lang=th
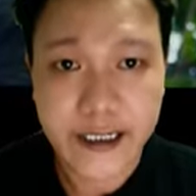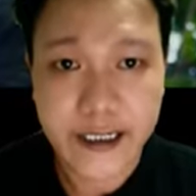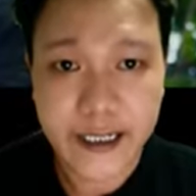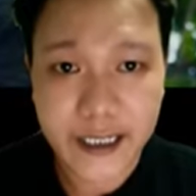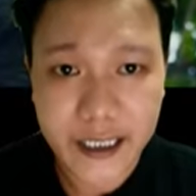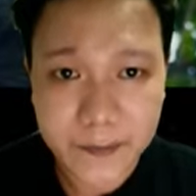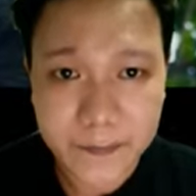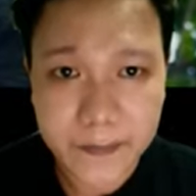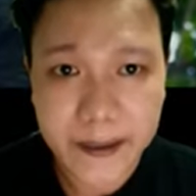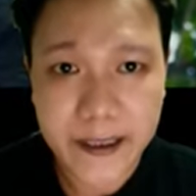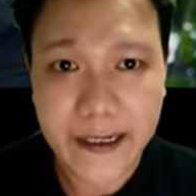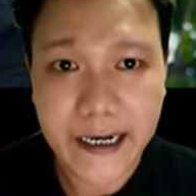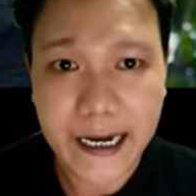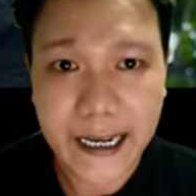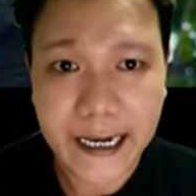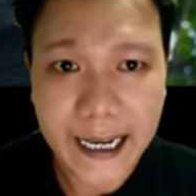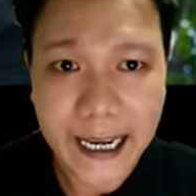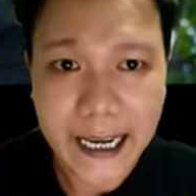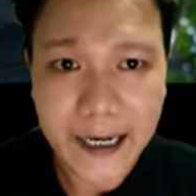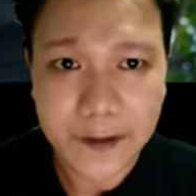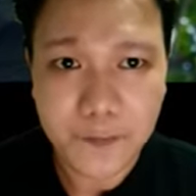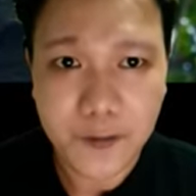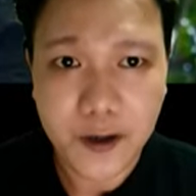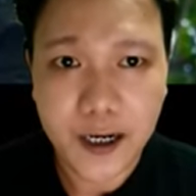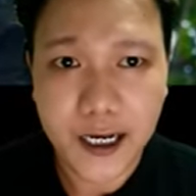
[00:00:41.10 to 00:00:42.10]
นอกจากนี้ยังมีราย
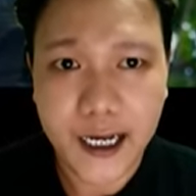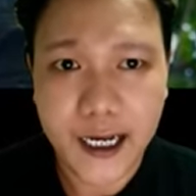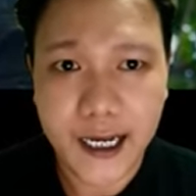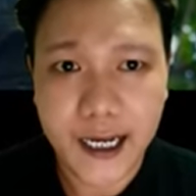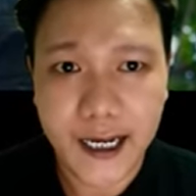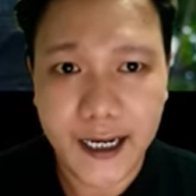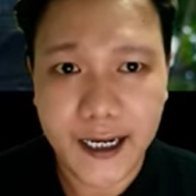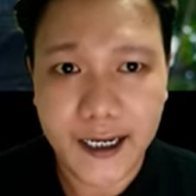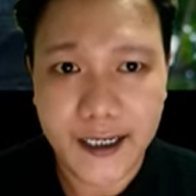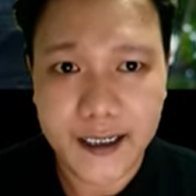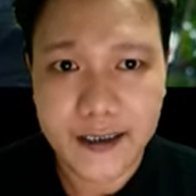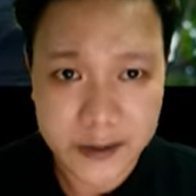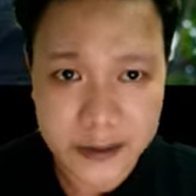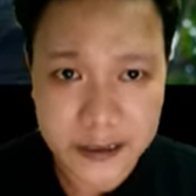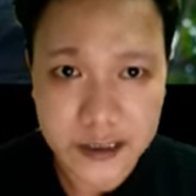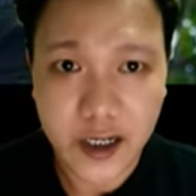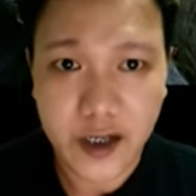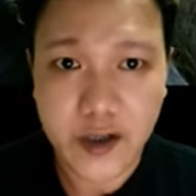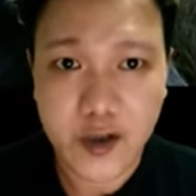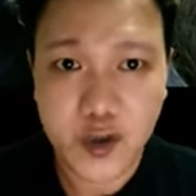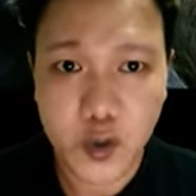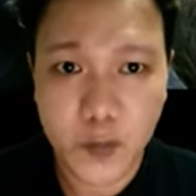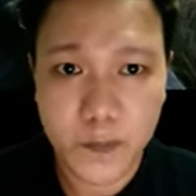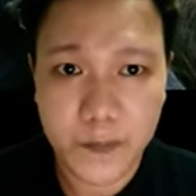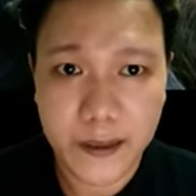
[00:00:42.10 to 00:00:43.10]
งานว่าเมื่อสล็
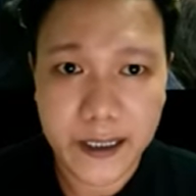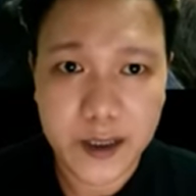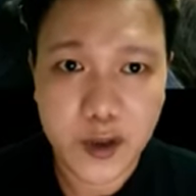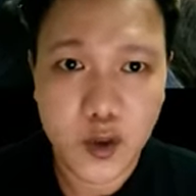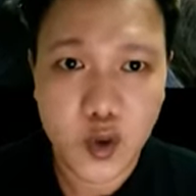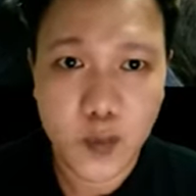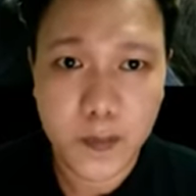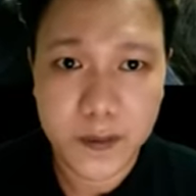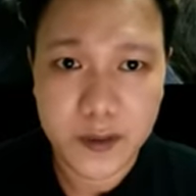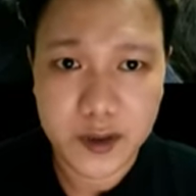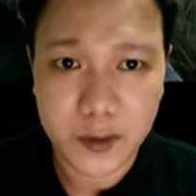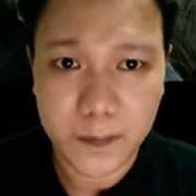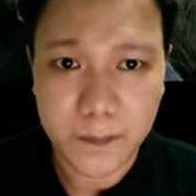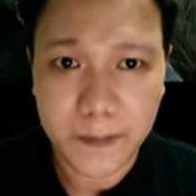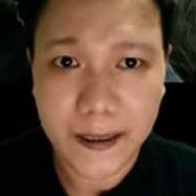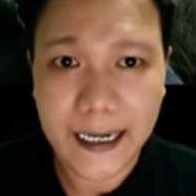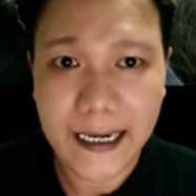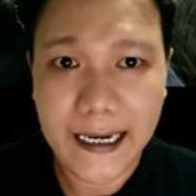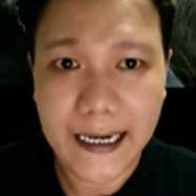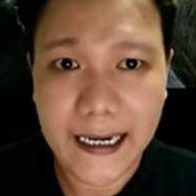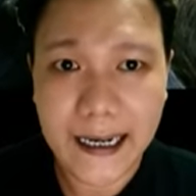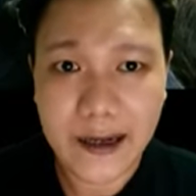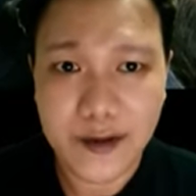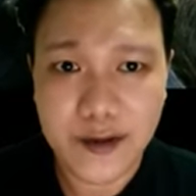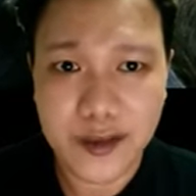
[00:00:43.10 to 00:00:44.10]
อตหนุ่มได้คู่ผสมพัน
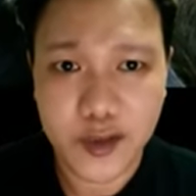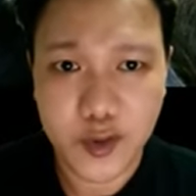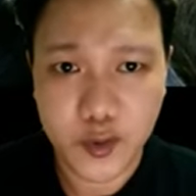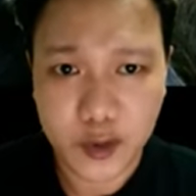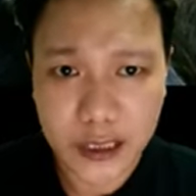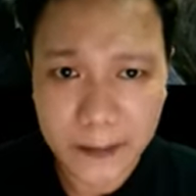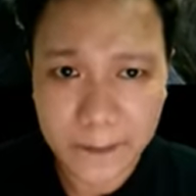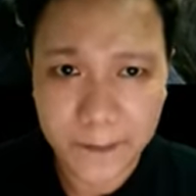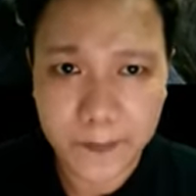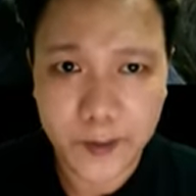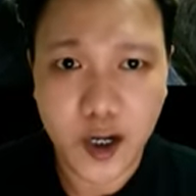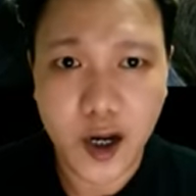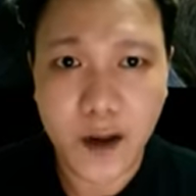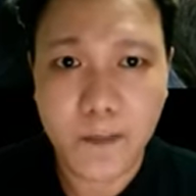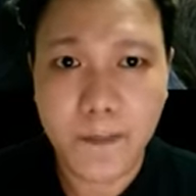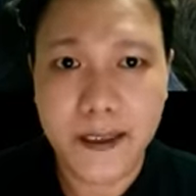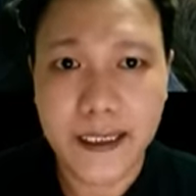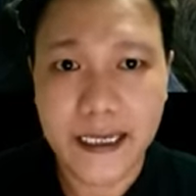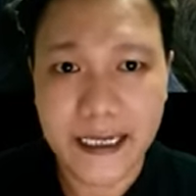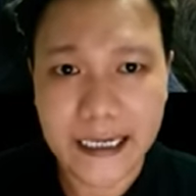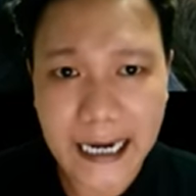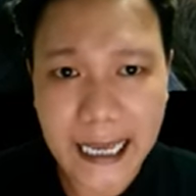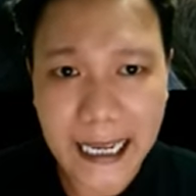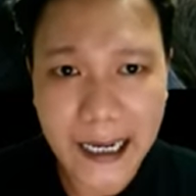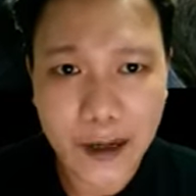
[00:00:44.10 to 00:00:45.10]
ธุ์แล้วจะอยู่ทำรอบไป
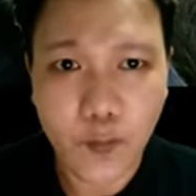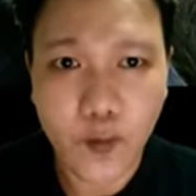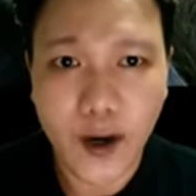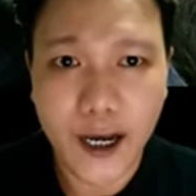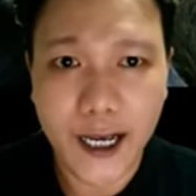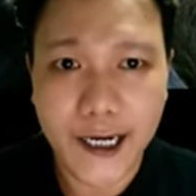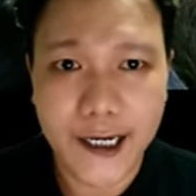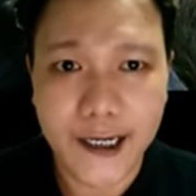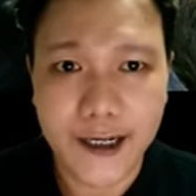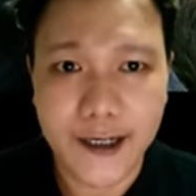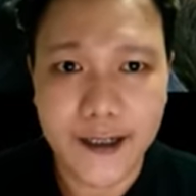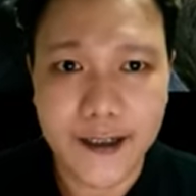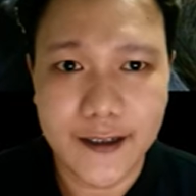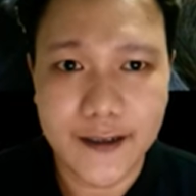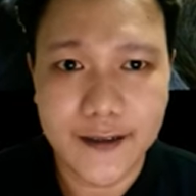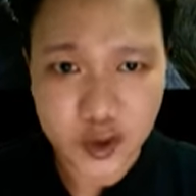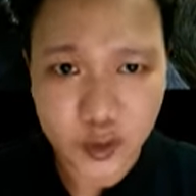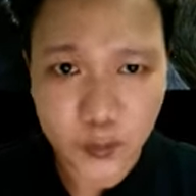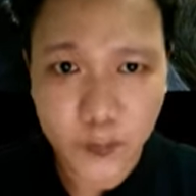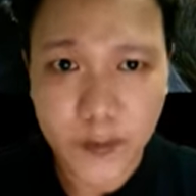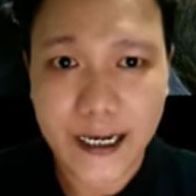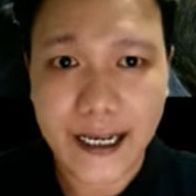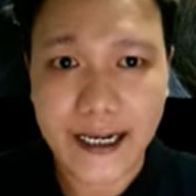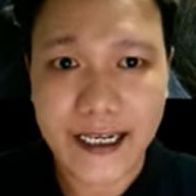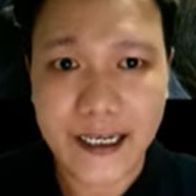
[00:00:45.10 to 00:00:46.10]
อีกหลายวัน แต่ช่
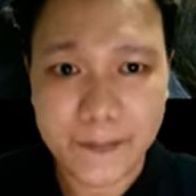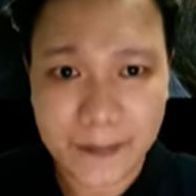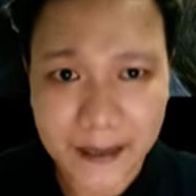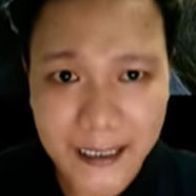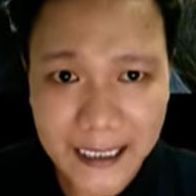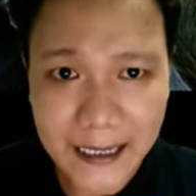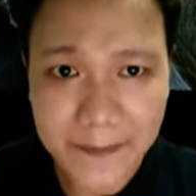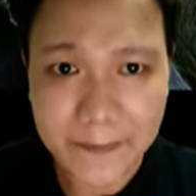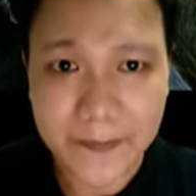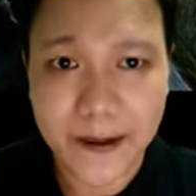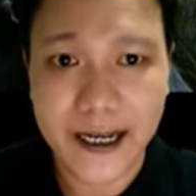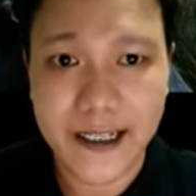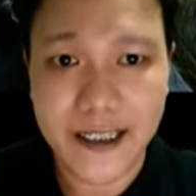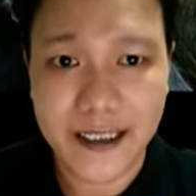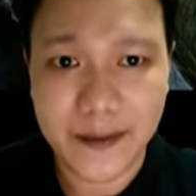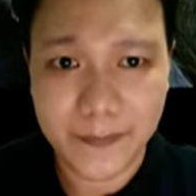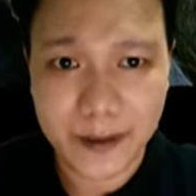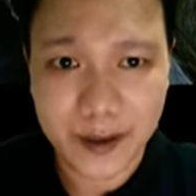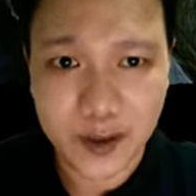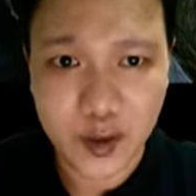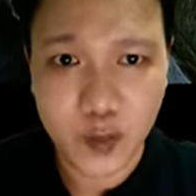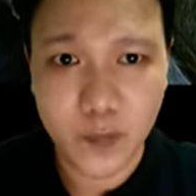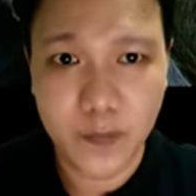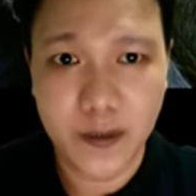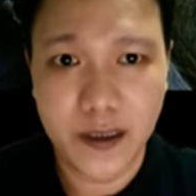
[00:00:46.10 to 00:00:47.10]
วงเวลาที่มันหลับก็อาจจะ
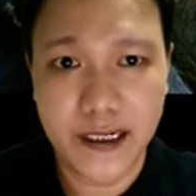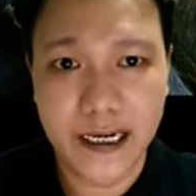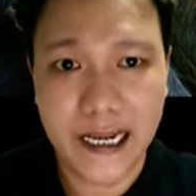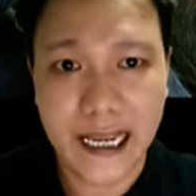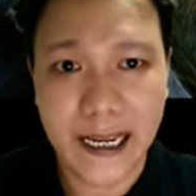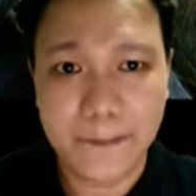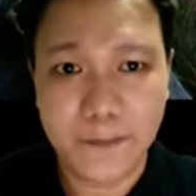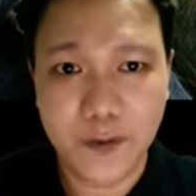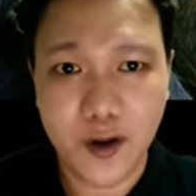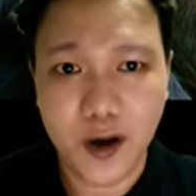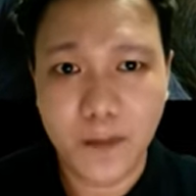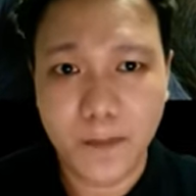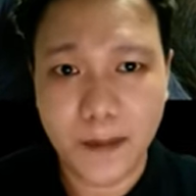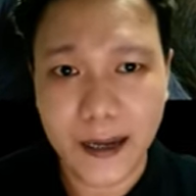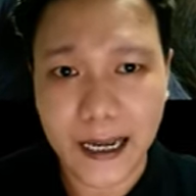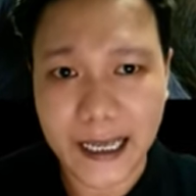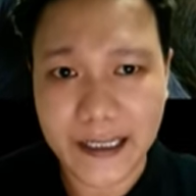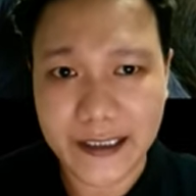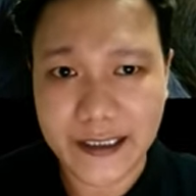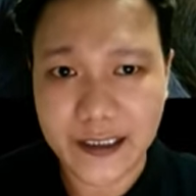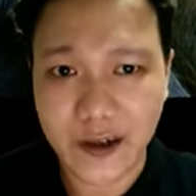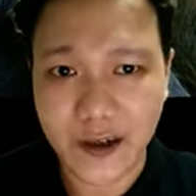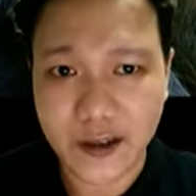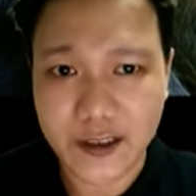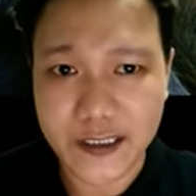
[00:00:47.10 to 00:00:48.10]
มีหนุ่มอื่นแอบย่องมาหา
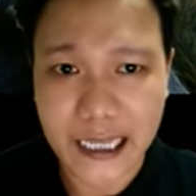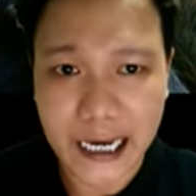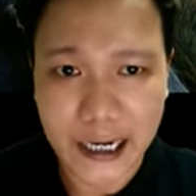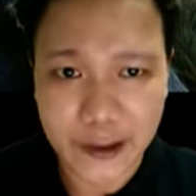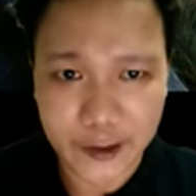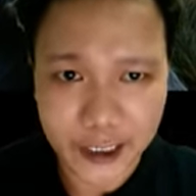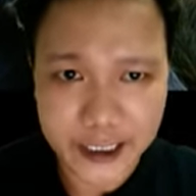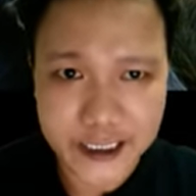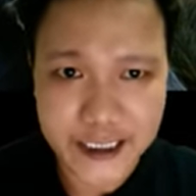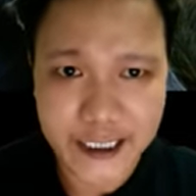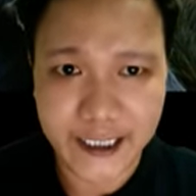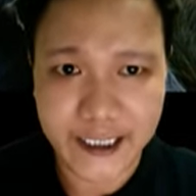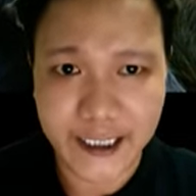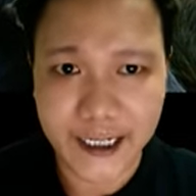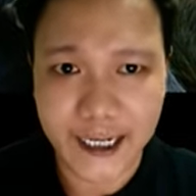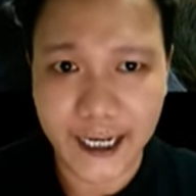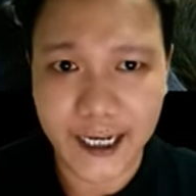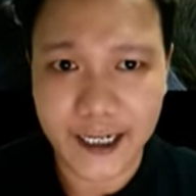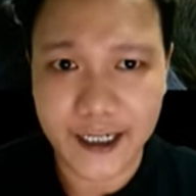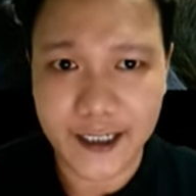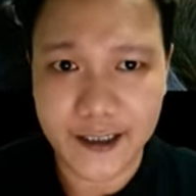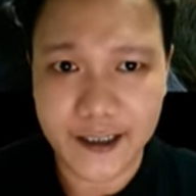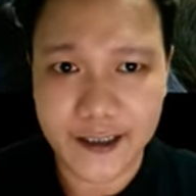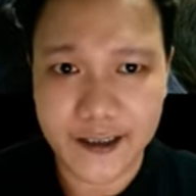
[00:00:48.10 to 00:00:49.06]
สล็อตสาวได้เช่นกั